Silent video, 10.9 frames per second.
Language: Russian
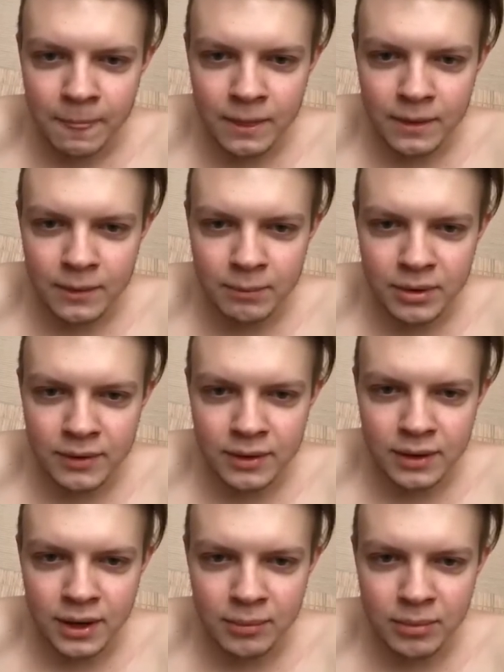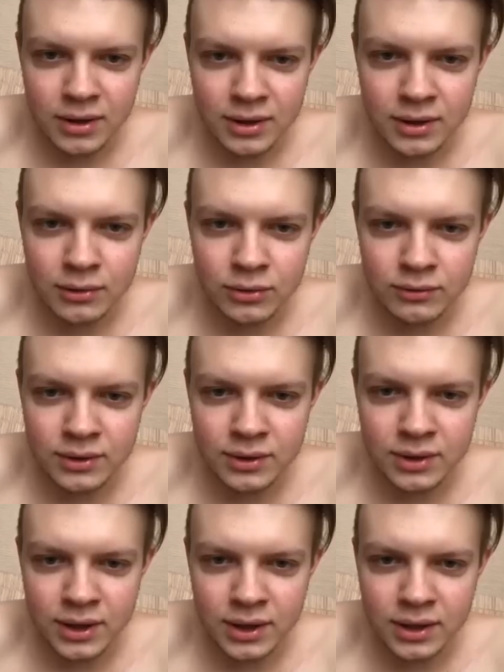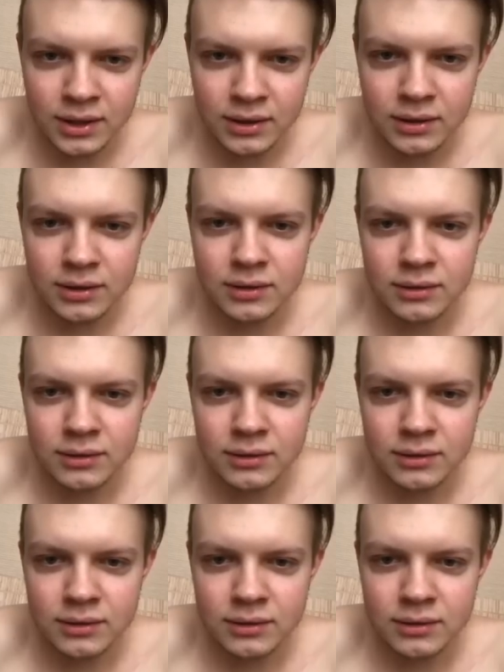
Привет, Аба, когда новые треки?